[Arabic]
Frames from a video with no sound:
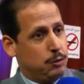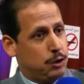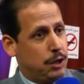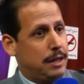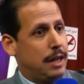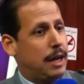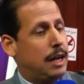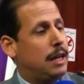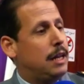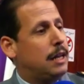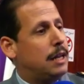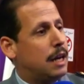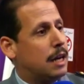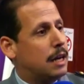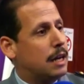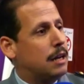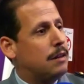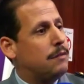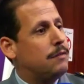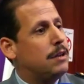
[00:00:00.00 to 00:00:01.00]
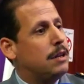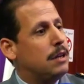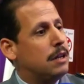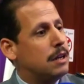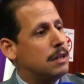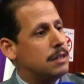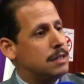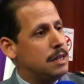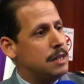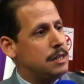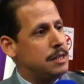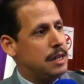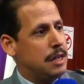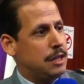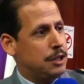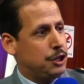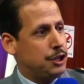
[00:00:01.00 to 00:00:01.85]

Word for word: متدخلين آخرين في سلسلة